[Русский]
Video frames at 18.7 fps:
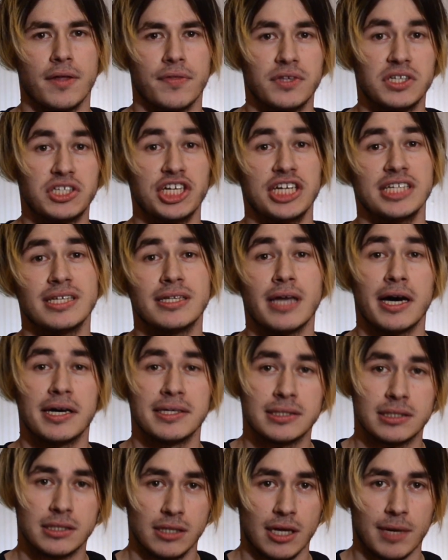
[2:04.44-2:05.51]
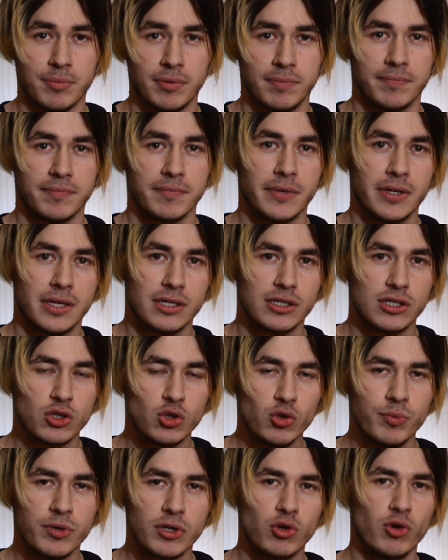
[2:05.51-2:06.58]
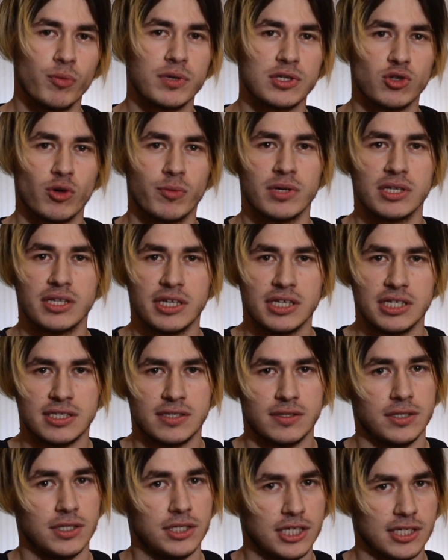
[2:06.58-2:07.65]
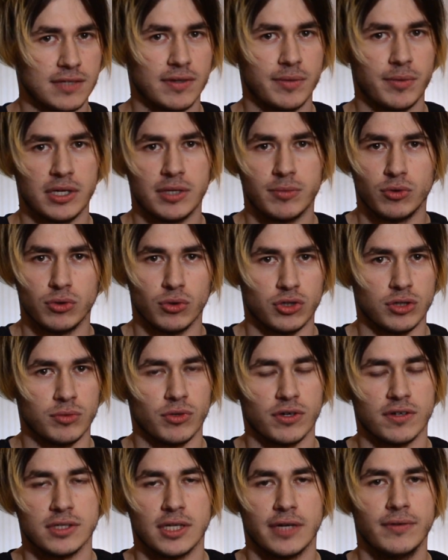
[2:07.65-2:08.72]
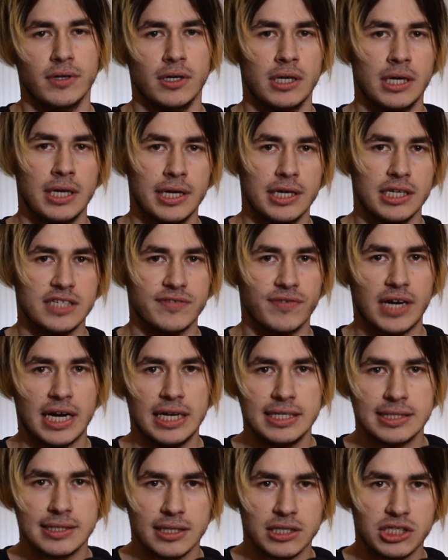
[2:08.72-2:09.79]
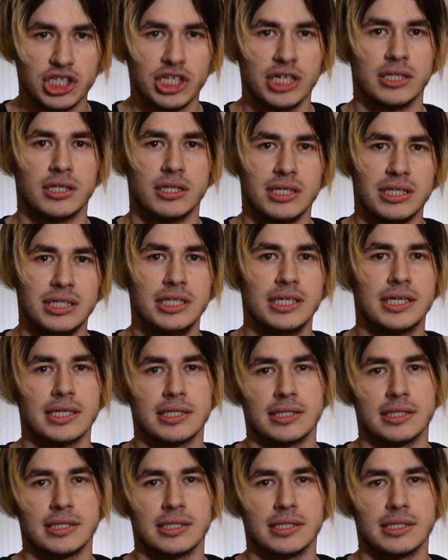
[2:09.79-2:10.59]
The Jaded Hearts Club Супергруппа, собранная из, сейчас, внимание, будет очень много ставок, из вокалиста Джет Ника